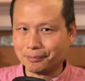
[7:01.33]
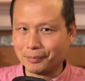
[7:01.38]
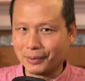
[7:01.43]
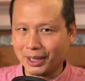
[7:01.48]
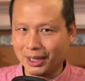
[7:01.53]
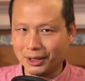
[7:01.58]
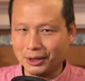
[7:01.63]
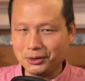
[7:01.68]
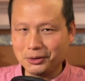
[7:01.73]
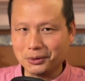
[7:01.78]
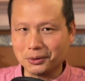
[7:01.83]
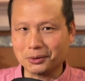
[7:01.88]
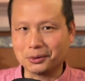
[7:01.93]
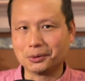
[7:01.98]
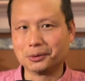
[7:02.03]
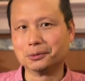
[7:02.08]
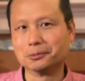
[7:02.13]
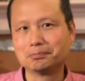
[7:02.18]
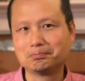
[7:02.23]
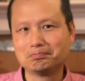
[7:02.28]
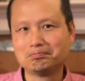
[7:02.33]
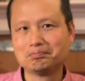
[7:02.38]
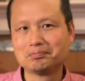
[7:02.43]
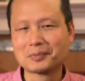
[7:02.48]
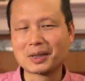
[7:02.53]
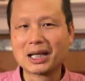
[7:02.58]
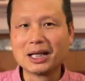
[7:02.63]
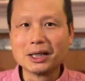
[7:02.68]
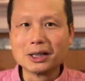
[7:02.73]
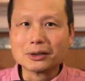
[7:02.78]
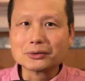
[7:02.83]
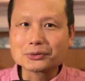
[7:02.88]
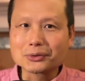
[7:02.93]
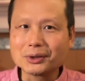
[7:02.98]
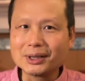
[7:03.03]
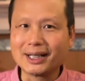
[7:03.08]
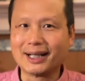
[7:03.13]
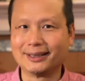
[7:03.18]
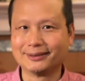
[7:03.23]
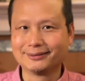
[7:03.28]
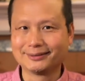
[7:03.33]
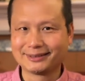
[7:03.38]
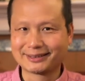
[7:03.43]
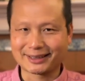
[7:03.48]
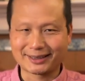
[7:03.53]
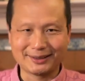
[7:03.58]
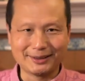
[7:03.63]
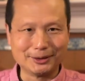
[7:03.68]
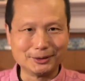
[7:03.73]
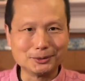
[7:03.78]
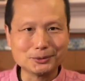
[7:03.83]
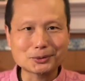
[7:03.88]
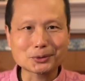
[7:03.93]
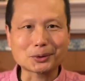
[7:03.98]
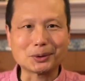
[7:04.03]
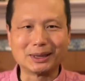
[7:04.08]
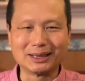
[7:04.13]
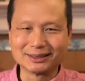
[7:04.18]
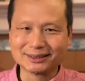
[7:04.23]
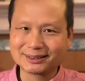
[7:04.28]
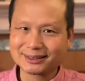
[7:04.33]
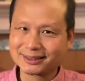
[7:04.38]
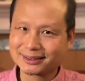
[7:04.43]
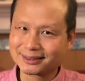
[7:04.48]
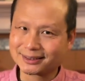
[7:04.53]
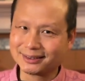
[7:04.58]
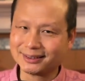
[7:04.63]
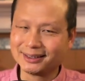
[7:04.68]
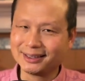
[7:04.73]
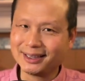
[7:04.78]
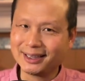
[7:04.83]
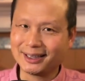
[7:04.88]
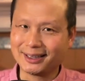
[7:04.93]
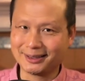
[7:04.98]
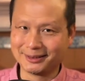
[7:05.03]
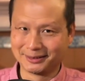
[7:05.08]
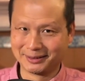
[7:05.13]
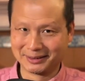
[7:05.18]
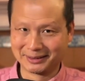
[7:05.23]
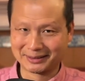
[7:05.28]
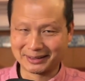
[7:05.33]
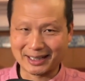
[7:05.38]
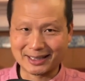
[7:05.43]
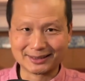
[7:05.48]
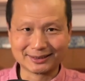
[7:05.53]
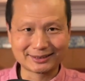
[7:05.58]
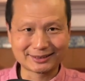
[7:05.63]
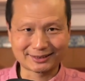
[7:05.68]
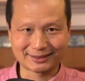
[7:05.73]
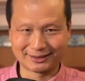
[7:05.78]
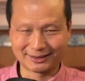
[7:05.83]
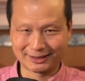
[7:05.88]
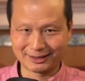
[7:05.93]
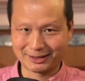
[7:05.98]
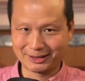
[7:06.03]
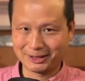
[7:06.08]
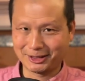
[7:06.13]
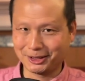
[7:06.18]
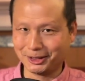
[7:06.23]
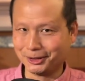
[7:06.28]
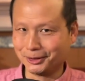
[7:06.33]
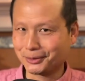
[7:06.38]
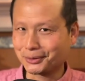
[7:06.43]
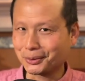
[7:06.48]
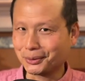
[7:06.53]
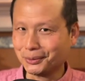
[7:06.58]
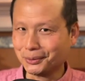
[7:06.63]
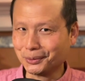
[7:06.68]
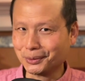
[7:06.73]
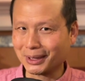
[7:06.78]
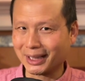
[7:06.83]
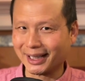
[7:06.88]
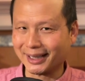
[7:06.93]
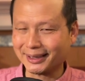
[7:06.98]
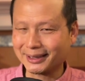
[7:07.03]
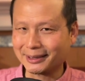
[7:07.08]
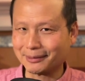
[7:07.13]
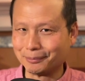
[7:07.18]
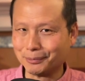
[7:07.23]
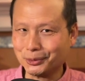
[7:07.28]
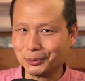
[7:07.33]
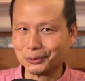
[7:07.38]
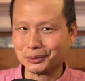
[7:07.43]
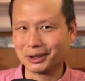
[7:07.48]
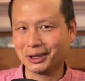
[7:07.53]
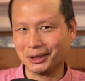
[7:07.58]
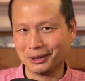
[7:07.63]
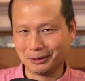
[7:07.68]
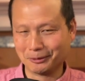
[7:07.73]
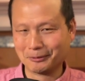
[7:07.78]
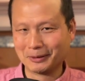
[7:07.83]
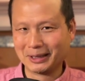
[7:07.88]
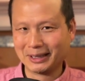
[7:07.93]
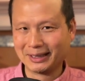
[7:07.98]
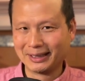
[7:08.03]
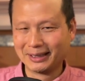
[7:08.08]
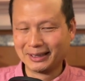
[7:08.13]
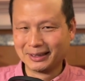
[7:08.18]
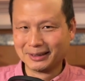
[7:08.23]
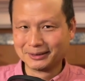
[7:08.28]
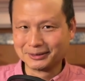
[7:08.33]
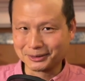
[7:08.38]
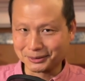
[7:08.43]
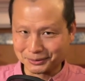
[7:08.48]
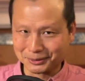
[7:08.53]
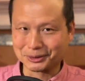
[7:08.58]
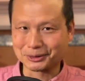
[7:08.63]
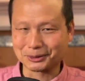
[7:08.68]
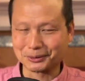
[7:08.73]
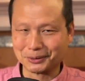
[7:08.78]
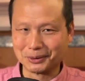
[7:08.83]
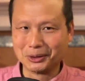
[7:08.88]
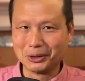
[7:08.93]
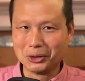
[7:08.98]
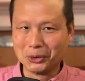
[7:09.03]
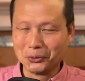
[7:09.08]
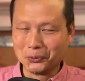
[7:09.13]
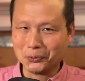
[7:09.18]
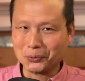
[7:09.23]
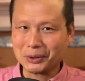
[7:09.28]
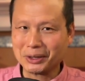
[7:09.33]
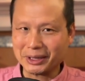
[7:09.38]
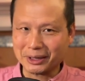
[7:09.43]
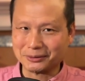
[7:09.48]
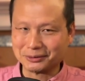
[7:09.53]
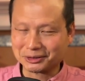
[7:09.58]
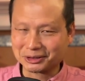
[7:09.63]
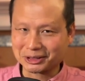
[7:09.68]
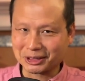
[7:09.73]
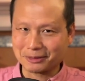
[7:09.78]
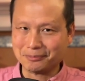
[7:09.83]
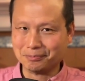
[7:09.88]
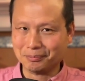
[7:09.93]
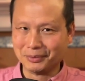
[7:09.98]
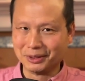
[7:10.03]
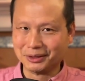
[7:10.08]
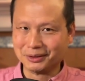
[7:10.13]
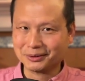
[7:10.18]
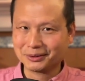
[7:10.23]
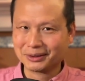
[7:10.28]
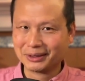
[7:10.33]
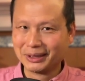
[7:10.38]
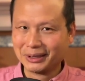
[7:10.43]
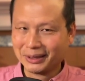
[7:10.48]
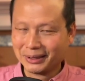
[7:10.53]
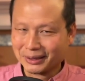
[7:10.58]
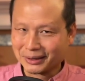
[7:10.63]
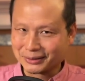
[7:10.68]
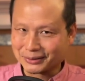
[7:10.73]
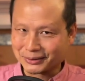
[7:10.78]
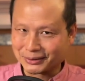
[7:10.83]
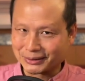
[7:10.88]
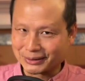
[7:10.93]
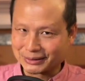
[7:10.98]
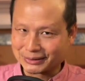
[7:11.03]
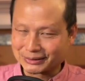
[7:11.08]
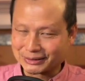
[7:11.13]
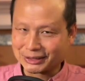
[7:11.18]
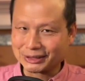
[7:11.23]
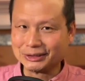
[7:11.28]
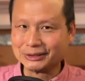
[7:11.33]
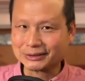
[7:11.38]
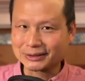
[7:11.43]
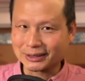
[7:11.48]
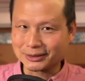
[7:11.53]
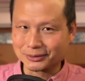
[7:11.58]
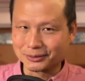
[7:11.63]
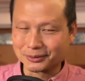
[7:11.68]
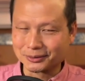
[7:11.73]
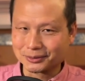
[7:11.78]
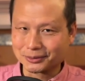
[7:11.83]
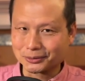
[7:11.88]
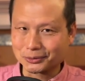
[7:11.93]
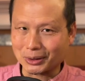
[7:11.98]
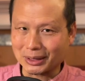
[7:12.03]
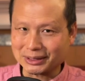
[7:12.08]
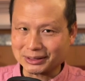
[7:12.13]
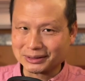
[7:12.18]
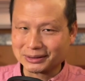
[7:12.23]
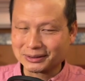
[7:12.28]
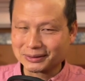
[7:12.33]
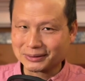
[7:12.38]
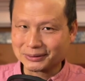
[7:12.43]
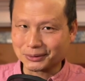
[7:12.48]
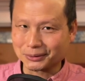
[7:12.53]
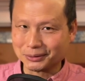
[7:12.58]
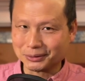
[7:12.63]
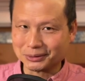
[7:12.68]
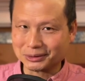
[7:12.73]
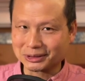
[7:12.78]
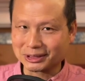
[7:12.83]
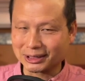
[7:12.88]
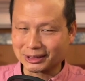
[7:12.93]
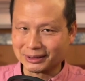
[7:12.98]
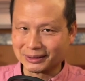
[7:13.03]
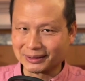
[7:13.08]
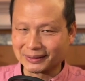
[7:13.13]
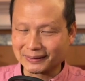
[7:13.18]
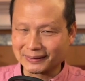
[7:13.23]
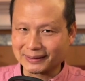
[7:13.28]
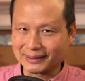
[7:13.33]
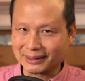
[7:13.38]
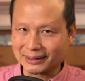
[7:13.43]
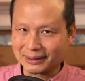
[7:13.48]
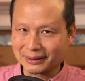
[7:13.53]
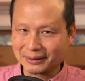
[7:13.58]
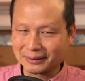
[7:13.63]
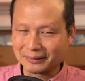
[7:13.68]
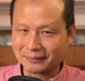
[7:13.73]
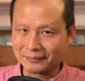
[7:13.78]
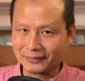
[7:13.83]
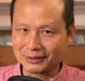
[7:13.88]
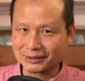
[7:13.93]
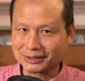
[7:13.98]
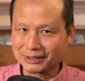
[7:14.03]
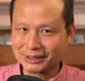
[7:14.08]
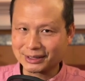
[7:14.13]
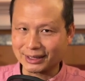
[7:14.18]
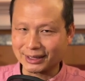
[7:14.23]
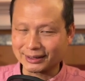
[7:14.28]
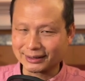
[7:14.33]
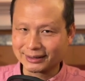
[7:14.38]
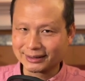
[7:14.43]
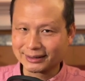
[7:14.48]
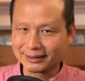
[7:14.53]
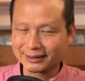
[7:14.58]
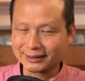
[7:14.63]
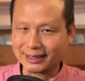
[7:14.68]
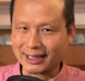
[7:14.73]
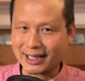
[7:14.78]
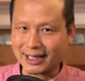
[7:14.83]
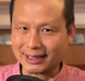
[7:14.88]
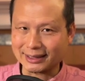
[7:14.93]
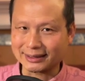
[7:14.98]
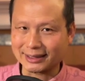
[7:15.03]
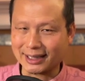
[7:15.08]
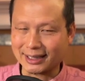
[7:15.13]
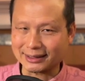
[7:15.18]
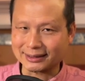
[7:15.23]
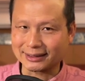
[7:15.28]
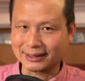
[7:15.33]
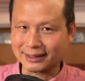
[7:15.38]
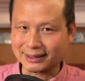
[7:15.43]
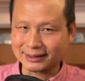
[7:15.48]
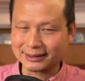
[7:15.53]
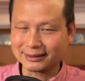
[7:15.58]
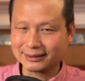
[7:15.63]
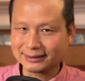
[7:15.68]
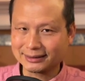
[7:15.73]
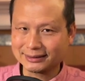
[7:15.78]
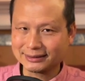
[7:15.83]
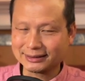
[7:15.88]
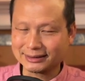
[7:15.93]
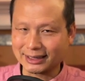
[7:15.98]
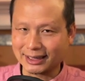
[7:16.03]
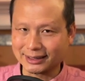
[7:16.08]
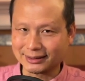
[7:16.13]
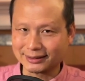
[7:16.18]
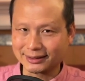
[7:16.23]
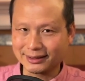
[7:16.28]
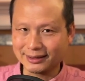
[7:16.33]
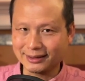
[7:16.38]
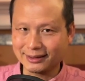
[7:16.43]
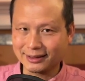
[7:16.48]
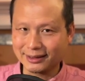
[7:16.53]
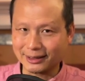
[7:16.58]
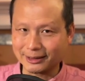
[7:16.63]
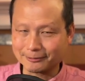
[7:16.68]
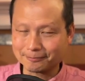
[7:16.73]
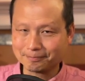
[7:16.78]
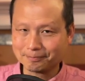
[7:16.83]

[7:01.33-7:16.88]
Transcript: 没有，虽然这个临床试验当时提出来的目的。就是为了证明，说轻症转重症的风险大大的降低了，